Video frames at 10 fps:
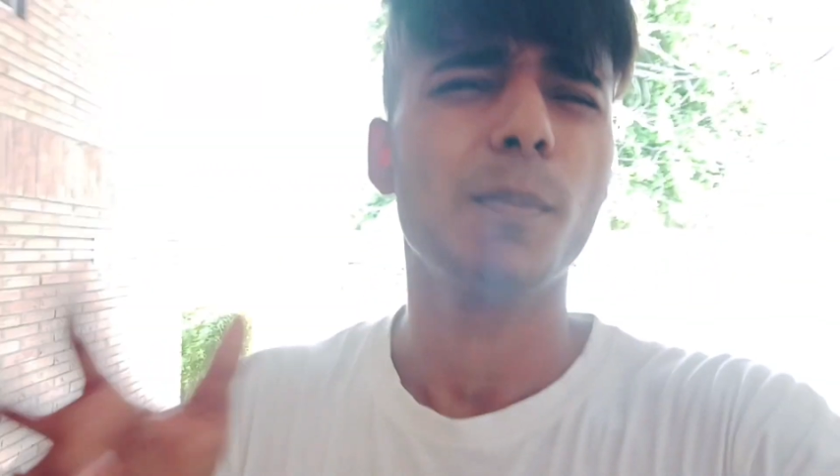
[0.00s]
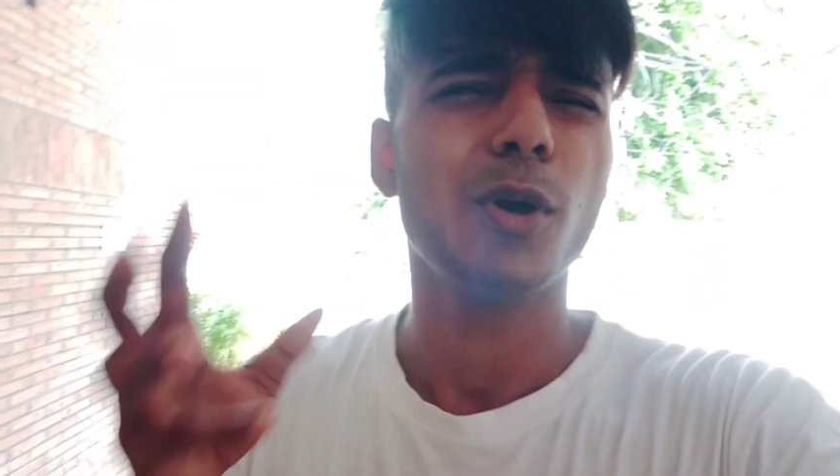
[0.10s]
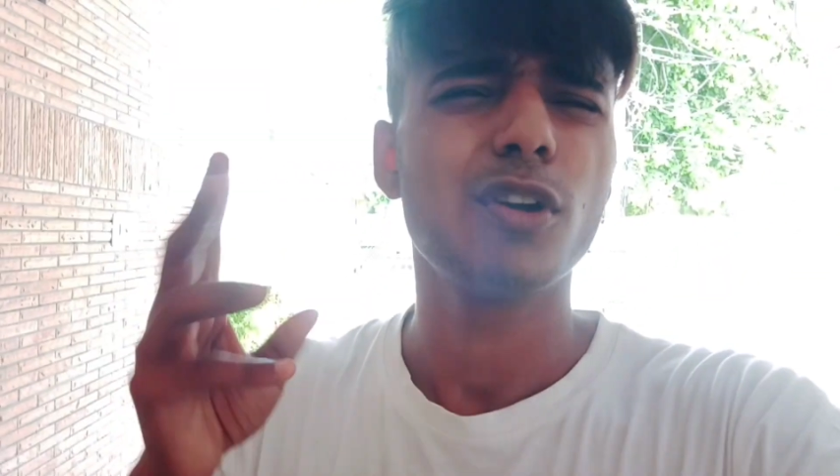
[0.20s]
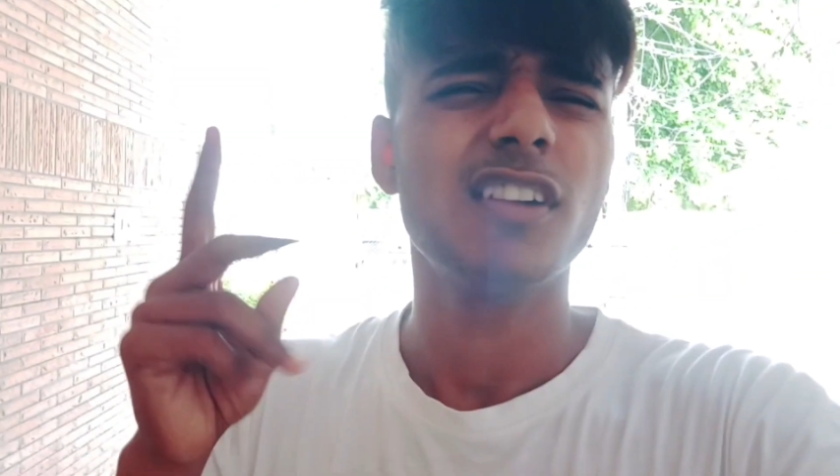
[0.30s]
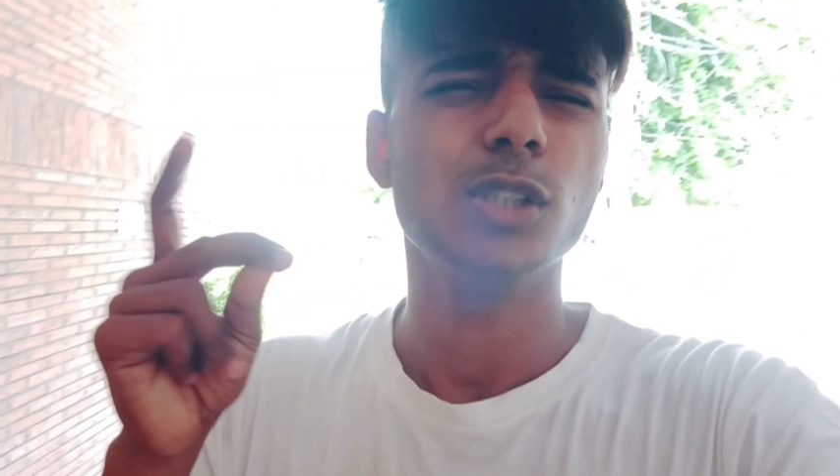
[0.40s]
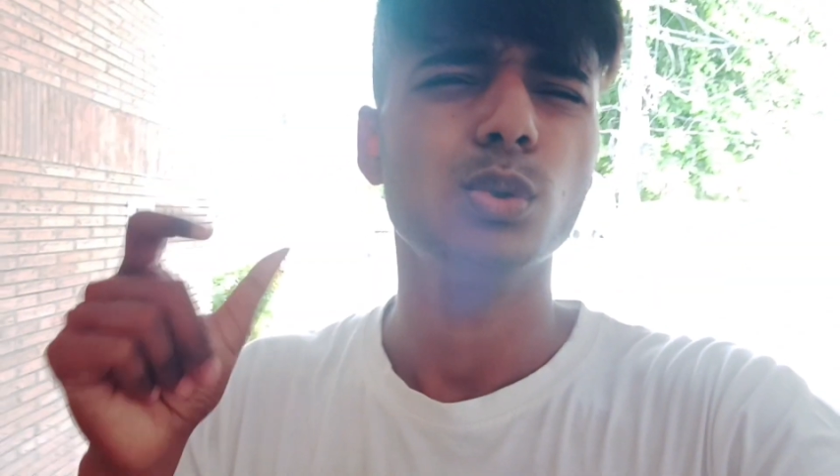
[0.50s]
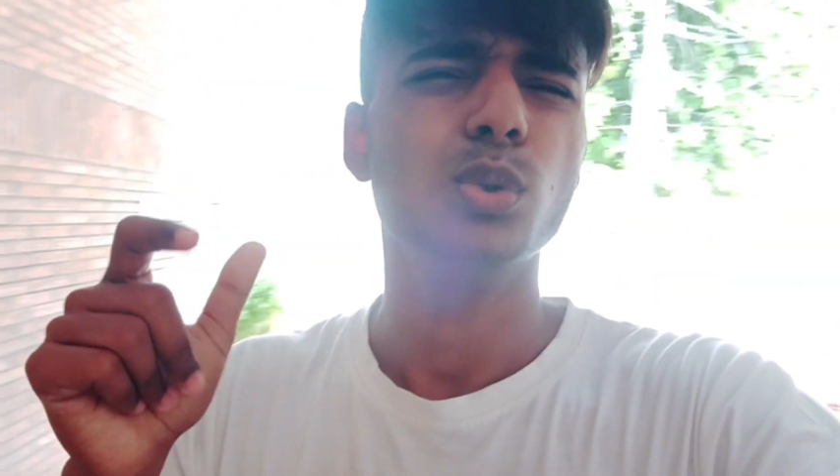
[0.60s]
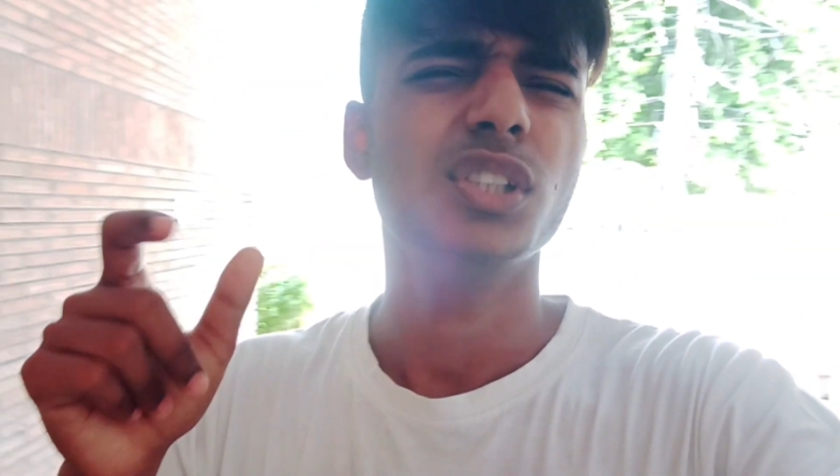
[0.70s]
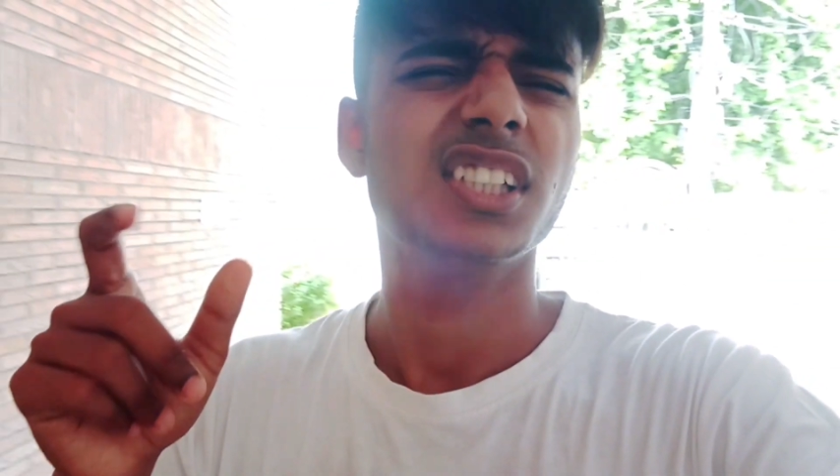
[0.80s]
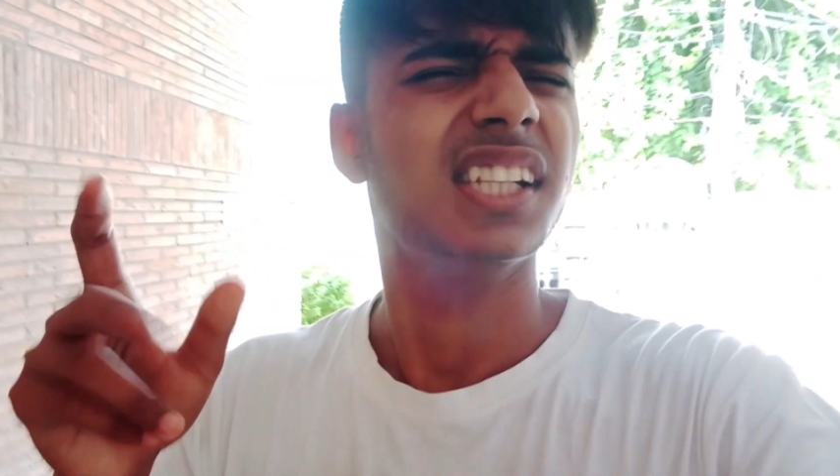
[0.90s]
और मैं और
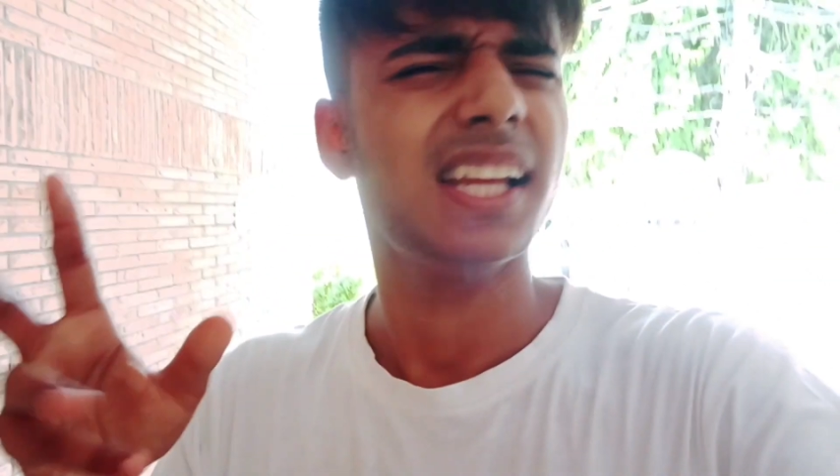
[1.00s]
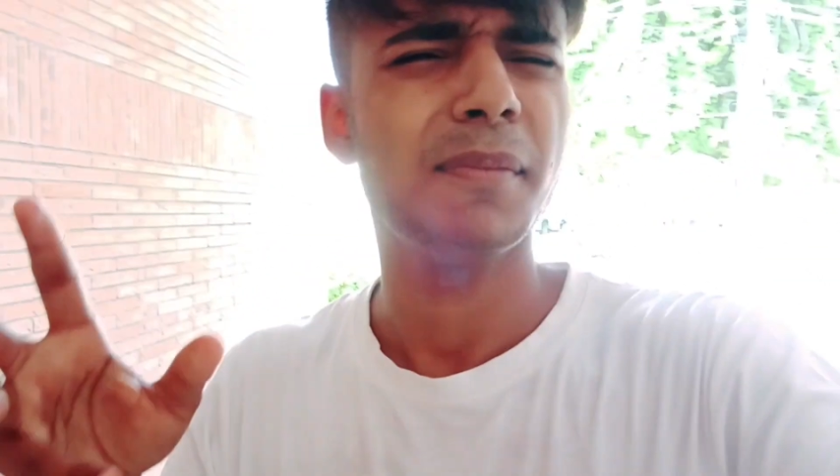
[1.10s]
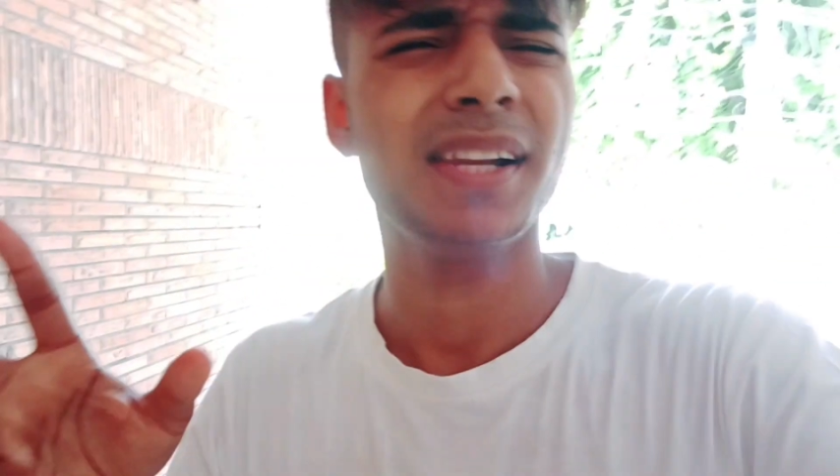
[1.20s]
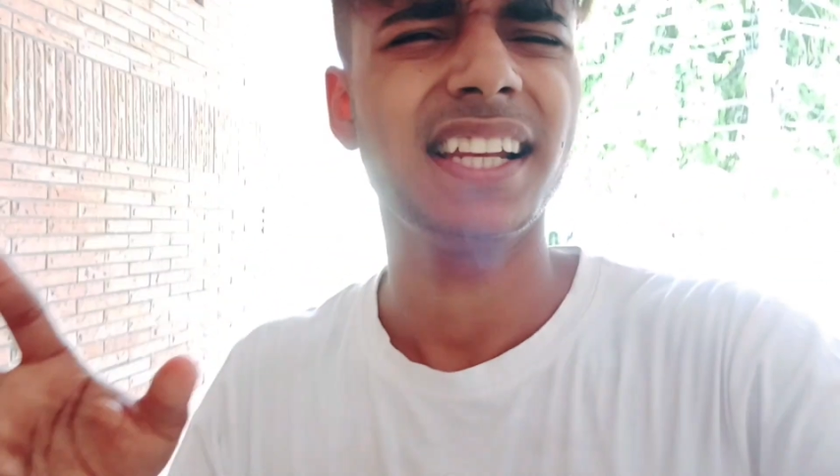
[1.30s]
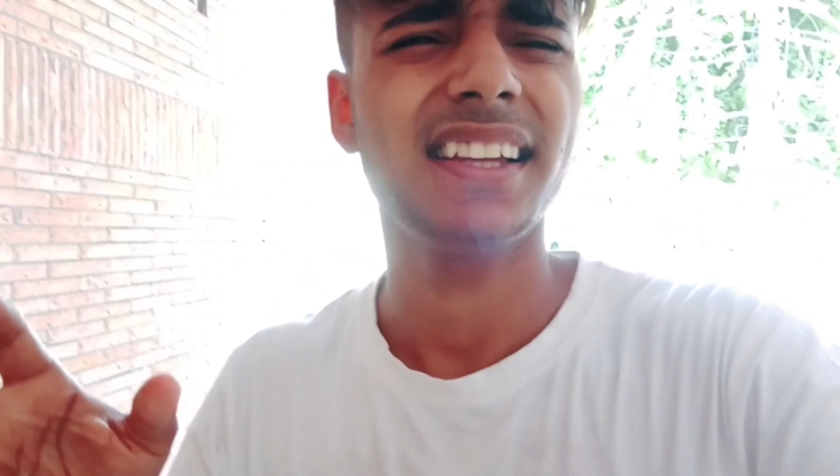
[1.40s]
वासु कुछ नया